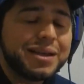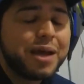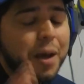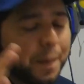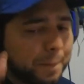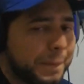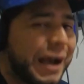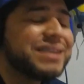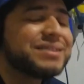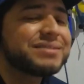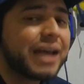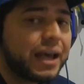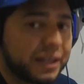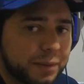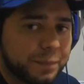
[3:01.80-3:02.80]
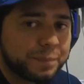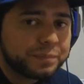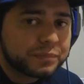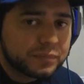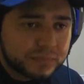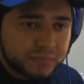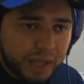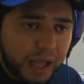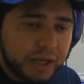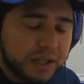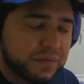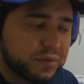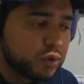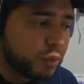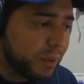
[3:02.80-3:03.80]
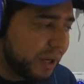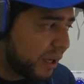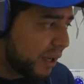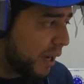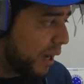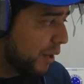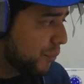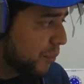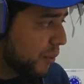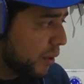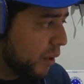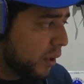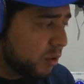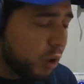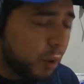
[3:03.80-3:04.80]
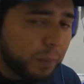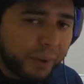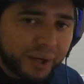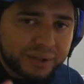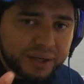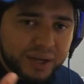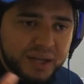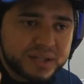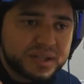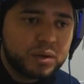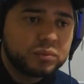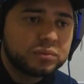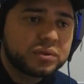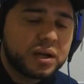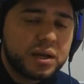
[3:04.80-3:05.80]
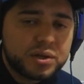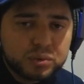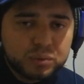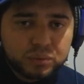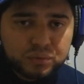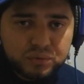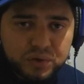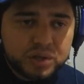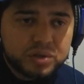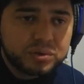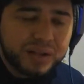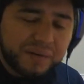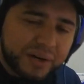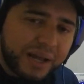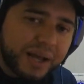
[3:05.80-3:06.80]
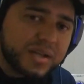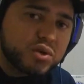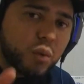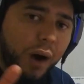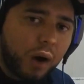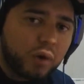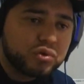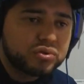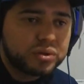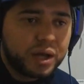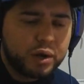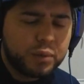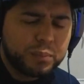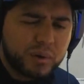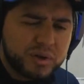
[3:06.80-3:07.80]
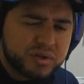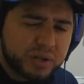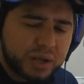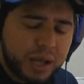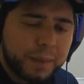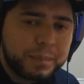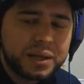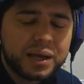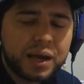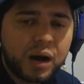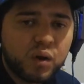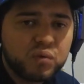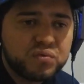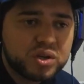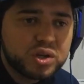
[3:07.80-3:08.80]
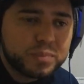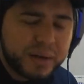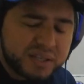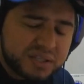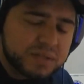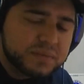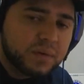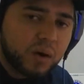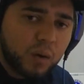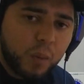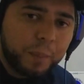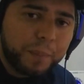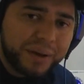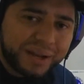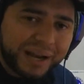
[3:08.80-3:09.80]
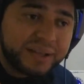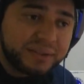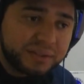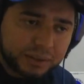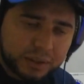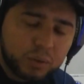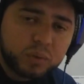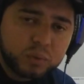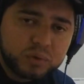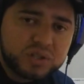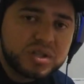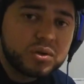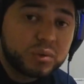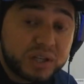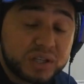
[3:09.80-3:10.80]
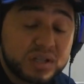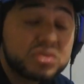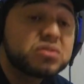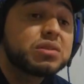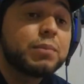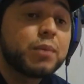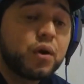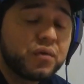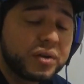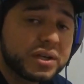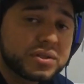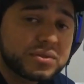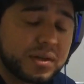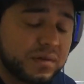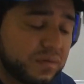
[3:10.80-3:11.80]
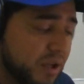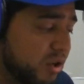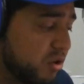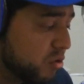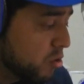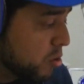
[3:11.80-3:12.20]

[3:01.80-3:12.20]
Mas tá aí, tá livre no mercado. Então bora trazer um trecho do vídeo, na verdade o áudio, né? Não posso que replicar o vídeo, mas vocês vão acompanhar na íntegra o que, o que disse o Samuel Venâncio em vídeo.